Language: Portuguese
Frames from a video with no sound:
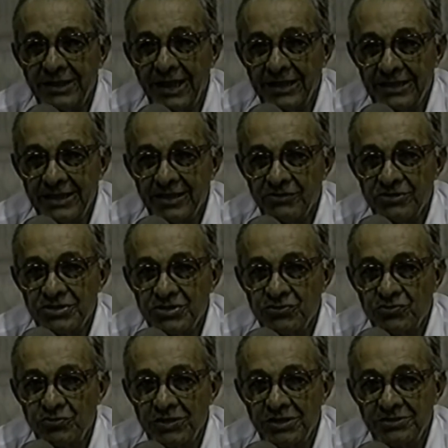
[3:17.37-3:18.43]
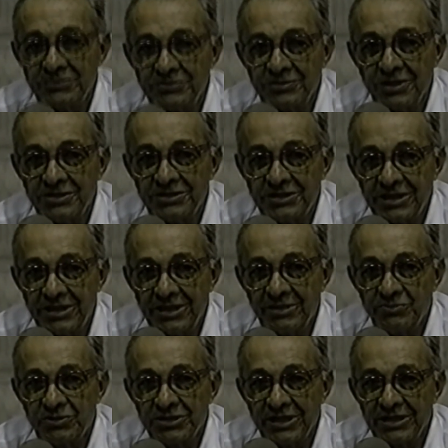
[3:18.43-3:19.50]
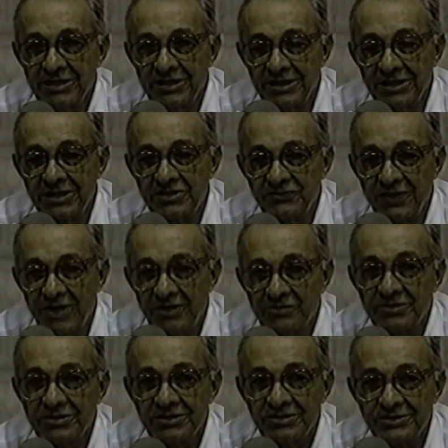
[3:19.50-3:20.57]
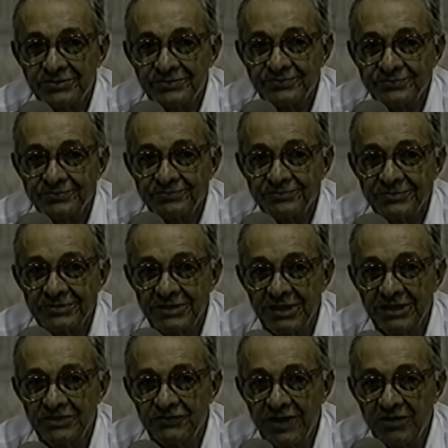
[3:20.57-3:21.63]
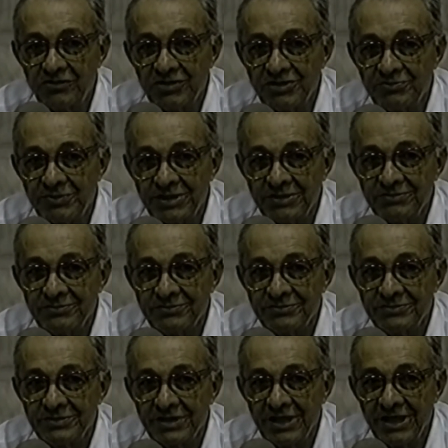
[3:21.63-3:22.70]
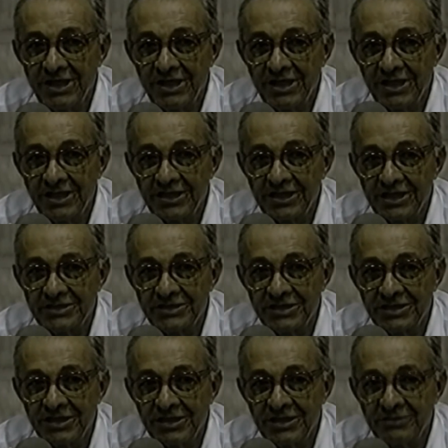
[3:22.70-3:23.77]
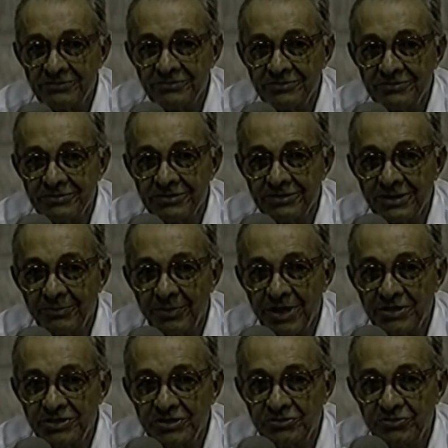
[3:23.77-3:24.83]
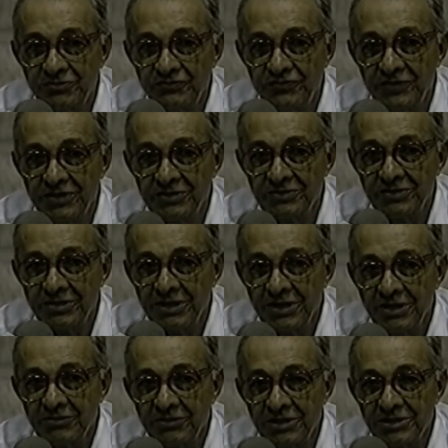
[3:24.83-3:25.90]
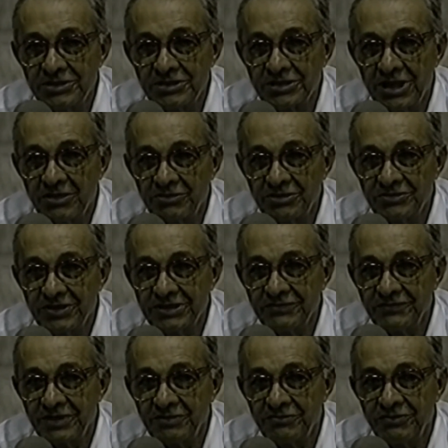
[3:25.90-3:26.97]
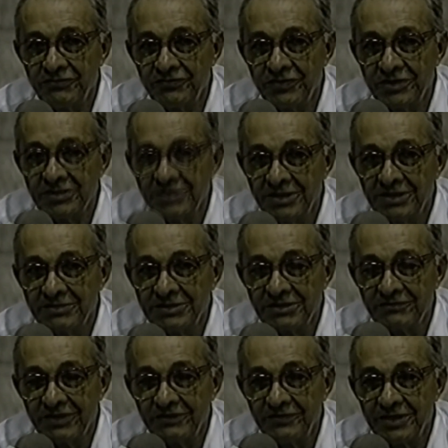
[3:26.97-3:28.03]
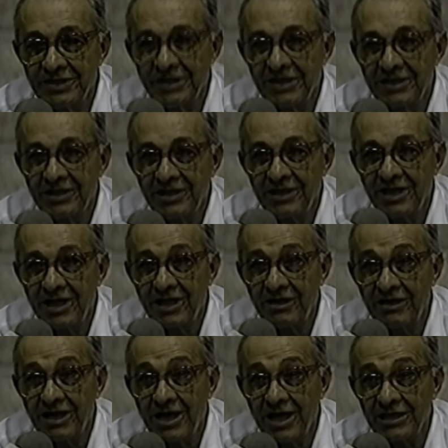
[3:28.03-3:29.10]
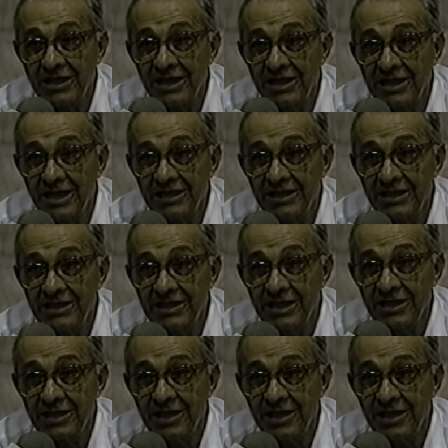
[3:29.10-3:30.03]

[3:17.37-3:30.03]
teremos aí grandes valores, grandes valores mesmo. É, que a cena no, a partir do infanto, quando esses garotos já estiveram no infanto, você vai ver que cada, cada, cada jogador que vai